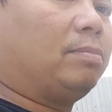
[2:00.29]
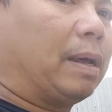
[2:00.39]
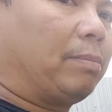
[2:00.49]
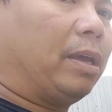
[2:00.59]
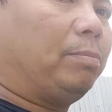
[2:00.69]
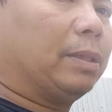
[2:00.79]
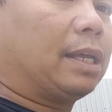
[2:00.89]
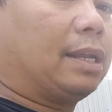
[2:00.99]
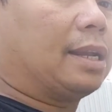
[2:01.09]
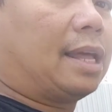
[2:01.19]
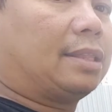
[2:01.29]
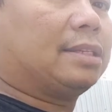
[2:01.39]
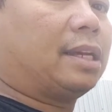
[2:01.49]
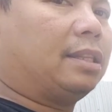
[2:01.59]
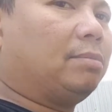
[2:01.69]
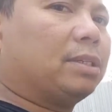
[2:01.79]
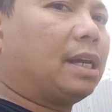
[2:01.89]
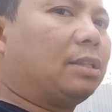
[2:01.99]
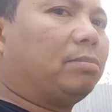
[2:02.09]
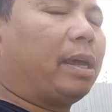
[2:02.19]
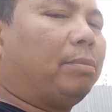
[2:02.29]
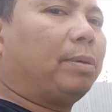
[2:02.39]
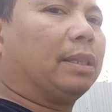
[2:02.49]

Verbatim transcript: para mahigpitan lang natin siya. Hindi masyadong mahigpit